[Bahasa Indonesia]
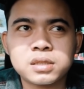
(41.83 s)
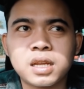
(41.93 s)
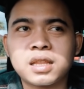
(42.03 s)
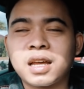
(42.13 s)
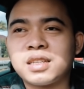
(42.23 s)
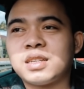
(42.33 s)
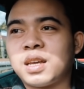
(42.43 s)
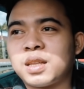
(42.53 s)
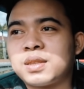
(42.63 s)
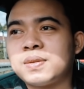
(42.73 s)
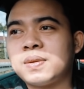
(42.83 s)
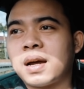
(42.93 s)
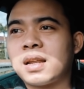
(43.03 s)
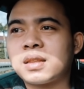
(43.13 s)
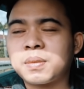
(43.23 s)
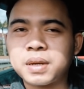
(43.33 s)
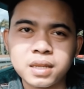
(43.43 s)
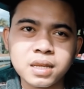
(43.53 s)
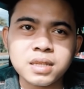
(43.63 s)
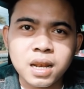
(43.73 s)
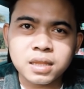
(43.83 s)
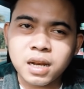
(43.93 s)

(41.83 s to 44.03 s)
ceritanya itu ada temannya salah